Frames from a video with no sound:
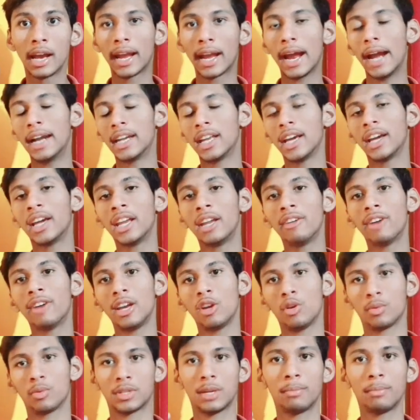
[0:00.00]
कैटेगरी
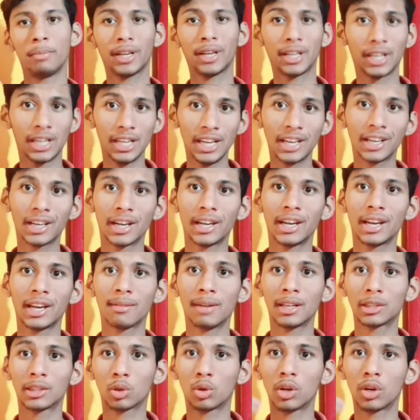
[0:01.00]
वाले ऑप्शन पर क्लिक करने के बाद